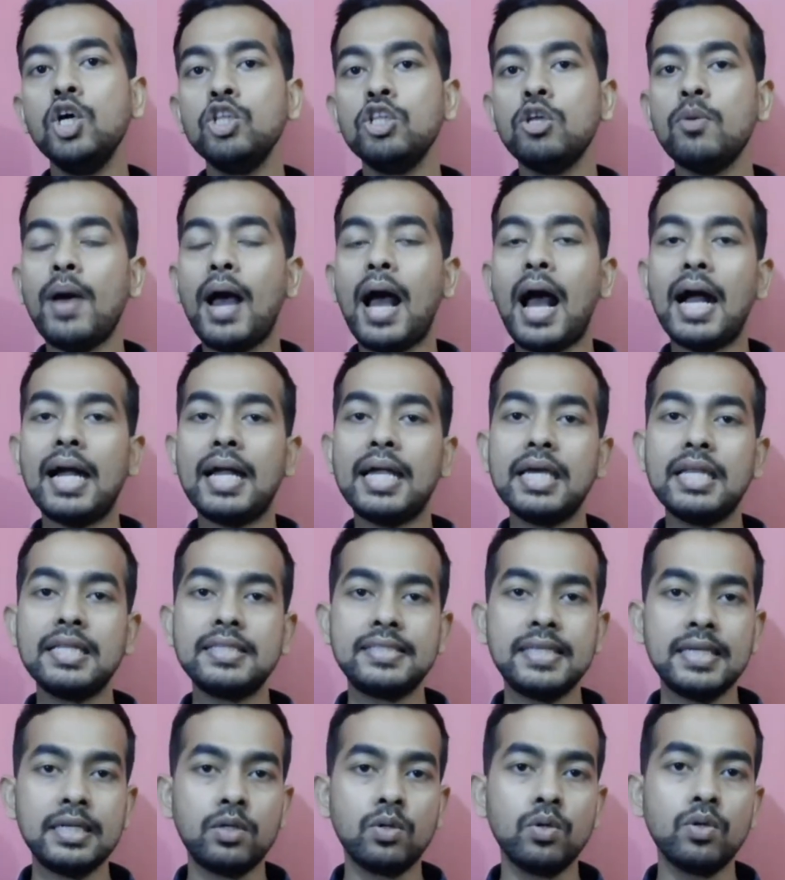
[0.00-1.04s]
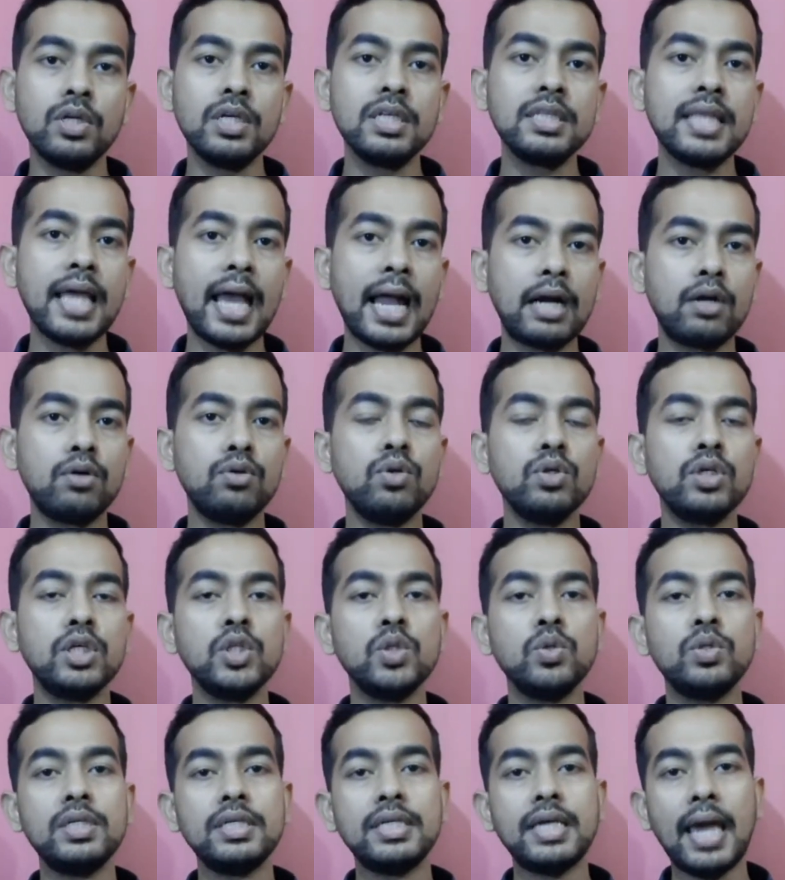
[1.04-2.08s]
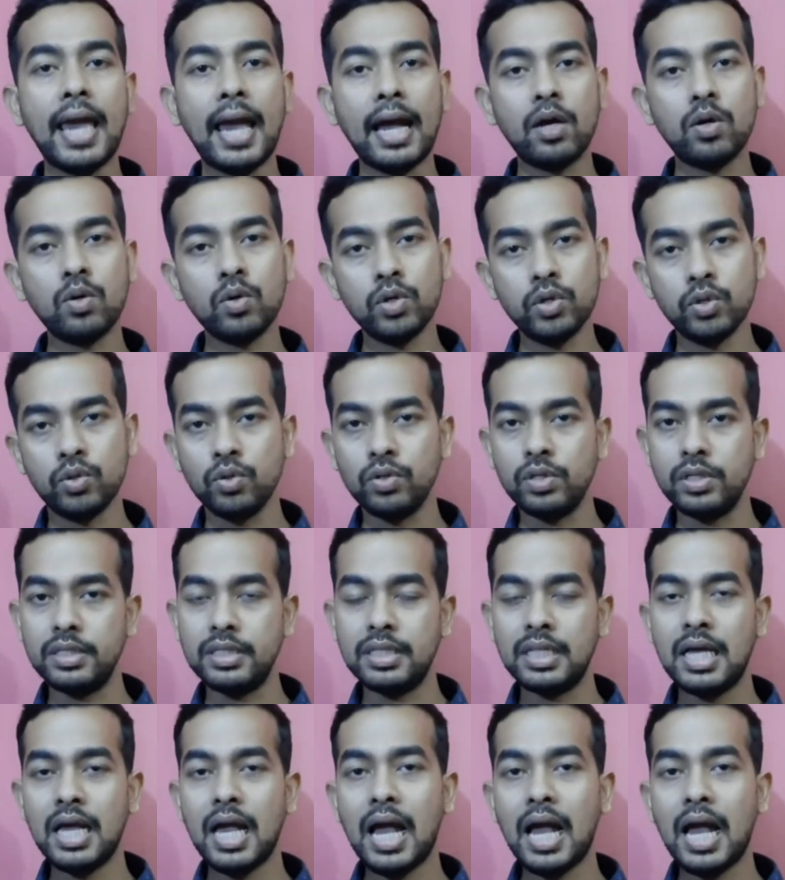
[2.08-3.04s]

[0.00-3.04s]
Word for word: তবে আগের যে গণিত এখনও কিন্তু ঠিক একই গণিত